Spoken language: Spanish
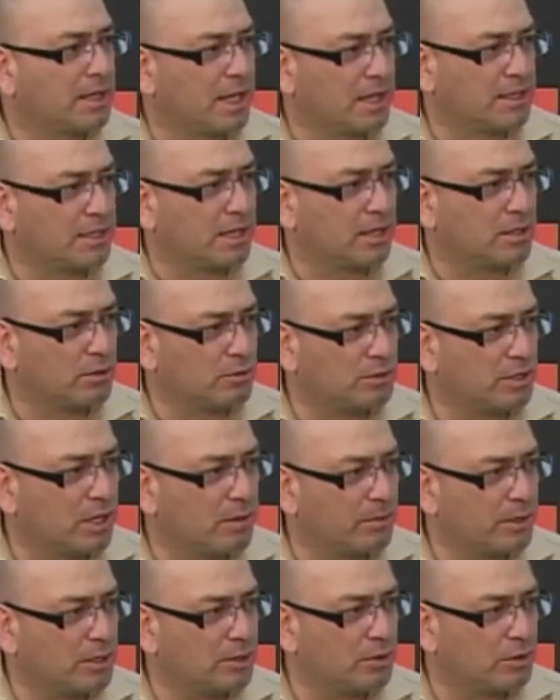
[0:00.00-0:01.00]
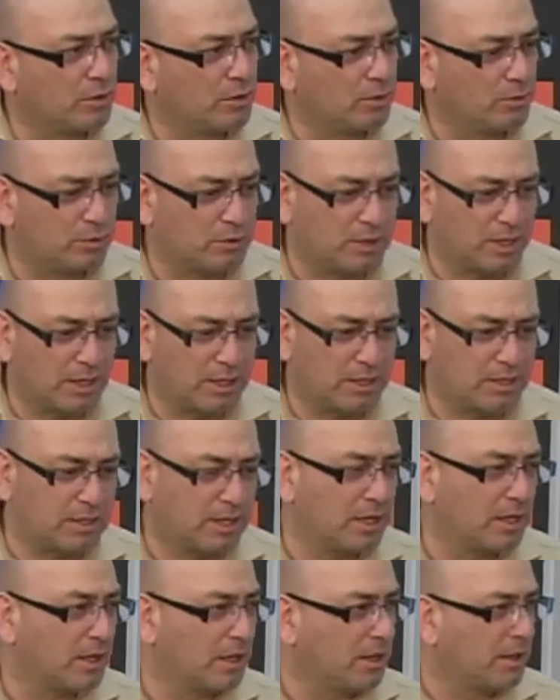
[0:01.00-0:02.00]
de hacerse un servicio, como usted
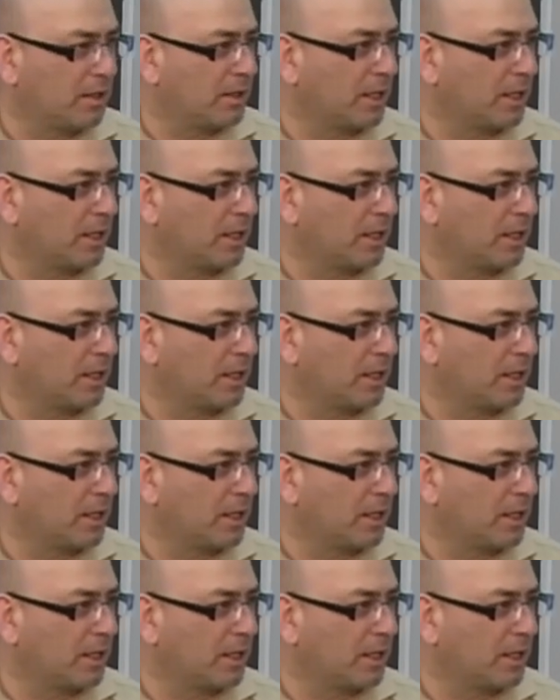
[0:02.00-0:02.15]
dice,